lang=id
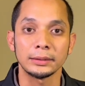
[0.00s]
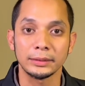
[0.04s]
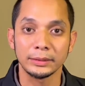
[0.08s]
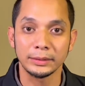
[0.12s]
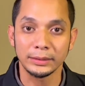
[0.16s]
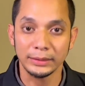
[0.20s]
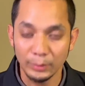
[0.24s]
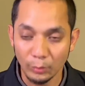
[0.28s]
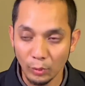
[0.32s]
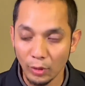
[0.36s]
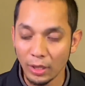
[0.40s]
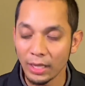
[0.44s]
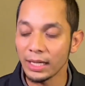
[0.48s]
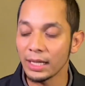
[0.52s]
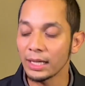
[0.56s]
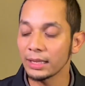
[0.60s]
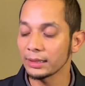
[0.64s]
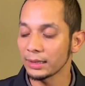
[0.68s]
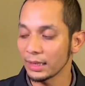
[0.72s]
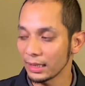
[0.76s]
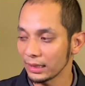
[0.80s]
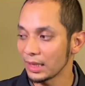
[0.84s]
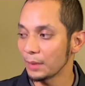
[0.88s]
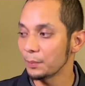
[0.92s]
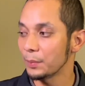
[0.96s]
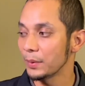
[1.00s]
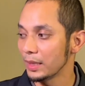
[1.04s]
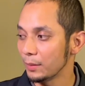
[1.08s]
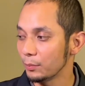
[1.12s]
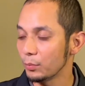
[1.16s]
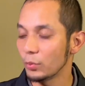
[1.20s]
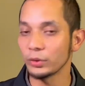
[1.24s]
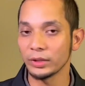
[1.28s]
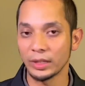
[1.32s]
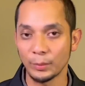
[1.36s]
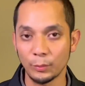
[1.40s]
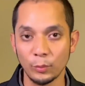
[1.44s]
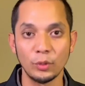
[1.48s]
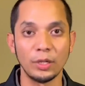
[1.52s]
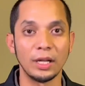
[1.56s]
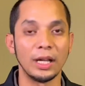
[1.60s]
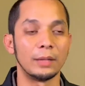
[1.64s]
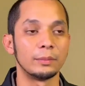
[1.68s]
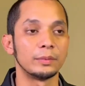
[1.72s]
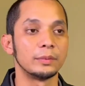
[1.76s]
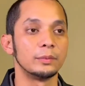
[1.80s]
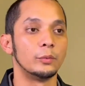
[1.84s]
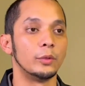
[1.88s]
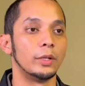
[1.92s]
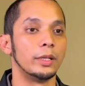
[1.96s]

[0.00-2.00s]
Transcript: Semua rata-rata penipu, gelap.